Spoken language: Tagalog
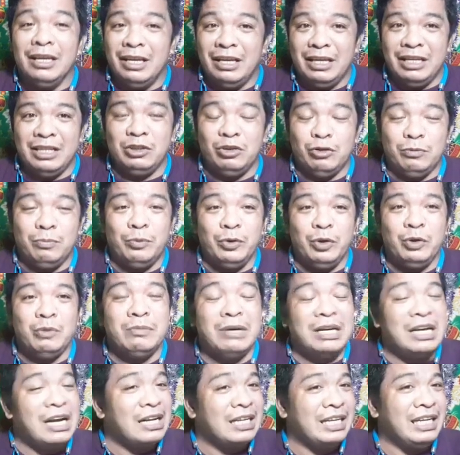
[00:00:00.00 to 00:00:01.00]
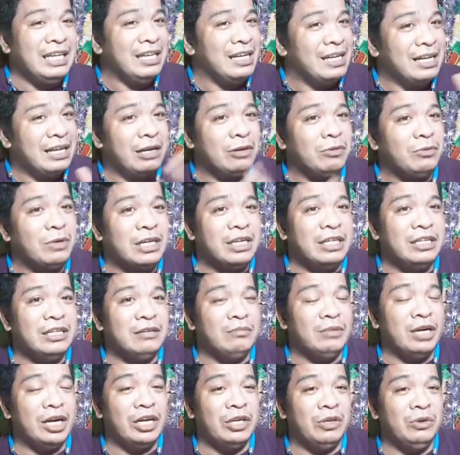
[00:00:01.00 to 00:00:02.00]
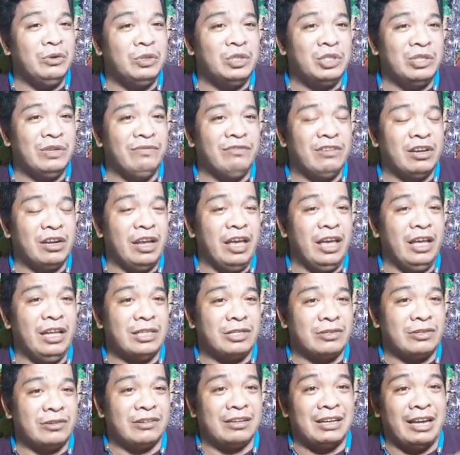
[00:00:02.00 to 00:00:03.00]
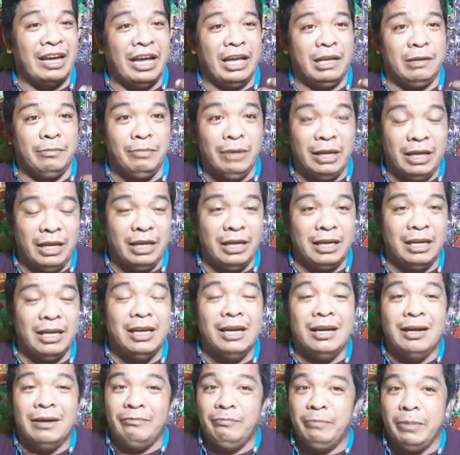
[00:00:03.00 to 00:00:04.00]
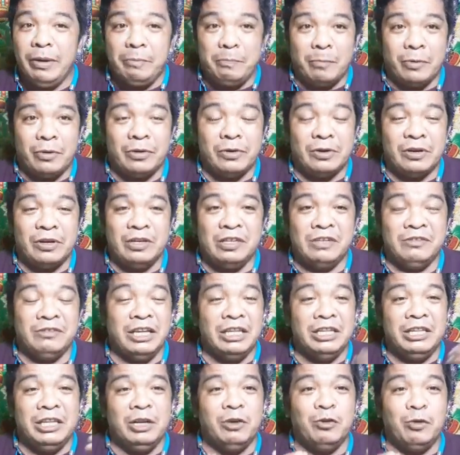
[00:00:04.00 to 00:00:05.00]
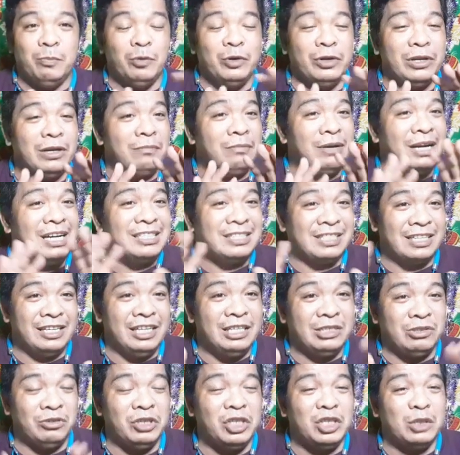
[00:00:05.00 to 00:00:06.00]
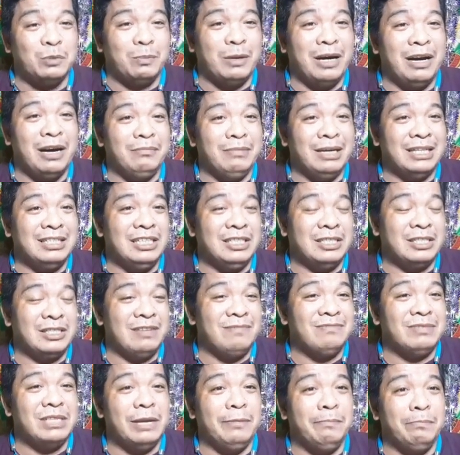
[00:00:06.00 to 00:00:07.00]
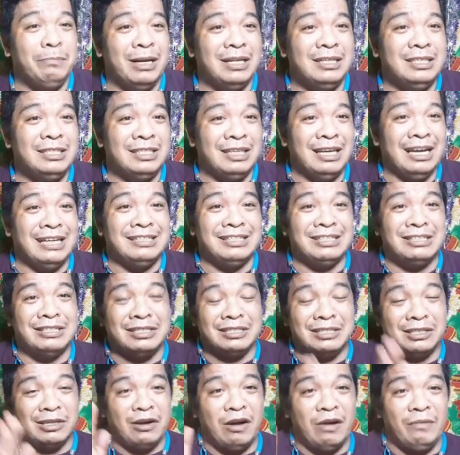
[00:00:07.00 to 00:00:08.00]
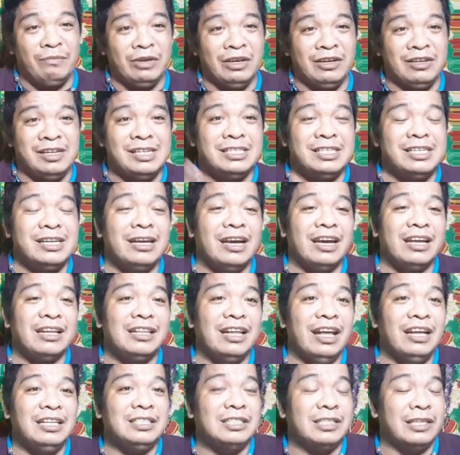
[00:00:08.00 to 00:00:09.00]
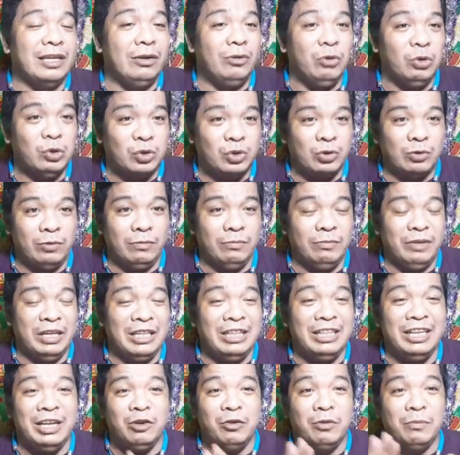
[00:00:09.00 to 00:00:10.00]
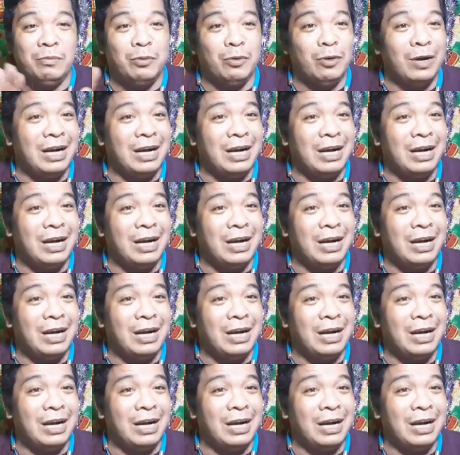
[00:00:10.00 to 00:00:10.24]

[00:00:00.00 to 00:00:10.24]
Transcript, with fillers: ito po yung mga ginagawa ng mga YouTube creator like me before nung hindi ko po nabasa itong spam and safety policy under sa community guidelines sa YouTube, hindi ko po